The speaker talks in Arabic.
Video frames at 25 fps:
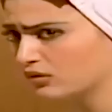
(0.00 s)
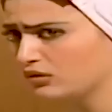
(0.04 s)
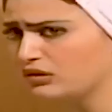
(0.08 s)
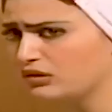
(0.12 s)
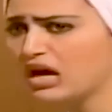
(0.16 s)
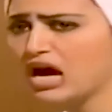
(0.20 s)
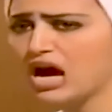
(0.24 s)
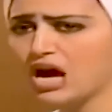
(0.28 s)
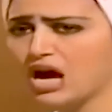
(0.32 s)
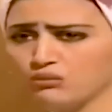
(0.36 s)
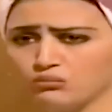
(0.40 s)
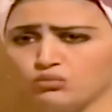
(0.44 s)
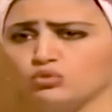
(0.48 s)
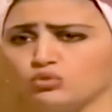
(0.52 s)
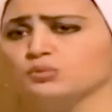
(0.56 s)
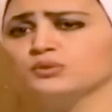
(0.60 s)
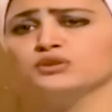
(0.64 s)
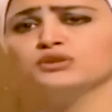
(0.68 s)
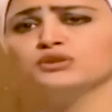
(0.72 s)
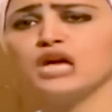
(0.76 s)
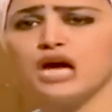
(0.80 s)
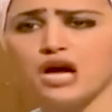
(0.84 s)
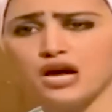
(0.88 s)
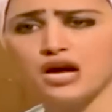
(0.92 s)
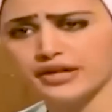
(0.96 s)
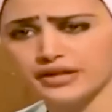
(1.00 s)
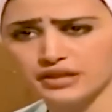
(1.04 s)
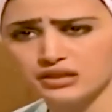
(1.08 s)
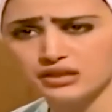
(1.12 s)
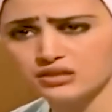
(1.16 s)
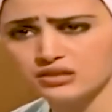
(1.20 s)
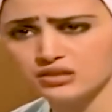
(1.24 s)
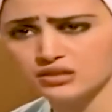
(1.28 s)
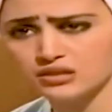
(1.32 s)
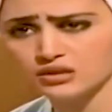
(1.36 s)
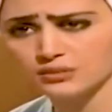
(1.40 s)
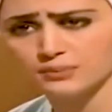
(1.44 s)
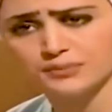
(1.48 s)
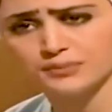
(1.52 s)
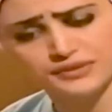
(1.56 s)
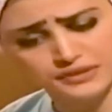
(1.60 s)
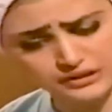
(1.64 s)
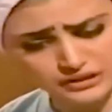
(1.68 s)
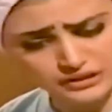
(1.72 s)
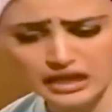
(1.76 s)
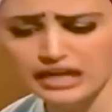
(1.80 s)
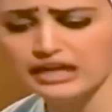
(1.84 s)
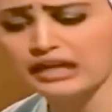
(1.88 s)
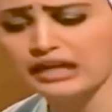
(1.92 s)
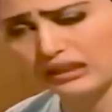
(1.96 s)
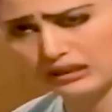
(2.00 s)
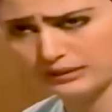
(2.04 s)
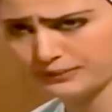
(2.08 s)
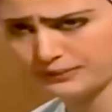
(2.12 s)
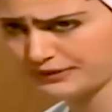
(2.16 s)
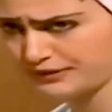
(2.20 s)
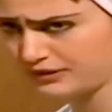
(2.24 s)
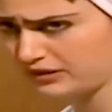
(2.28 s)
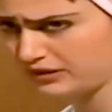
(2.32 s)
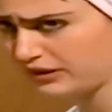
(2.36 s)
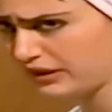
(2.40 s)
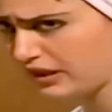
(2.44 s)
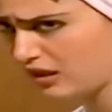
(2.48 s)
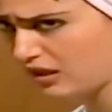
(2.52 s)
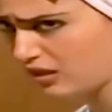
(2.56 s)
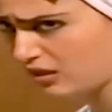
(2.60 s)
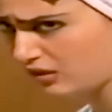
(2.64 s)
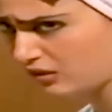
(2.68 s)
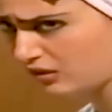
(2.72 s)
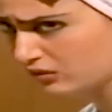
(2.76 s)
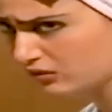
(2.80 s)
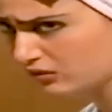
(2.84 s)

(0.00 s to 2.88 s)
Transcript: لا مو بالناقص بدي اياه يعني بدي اياه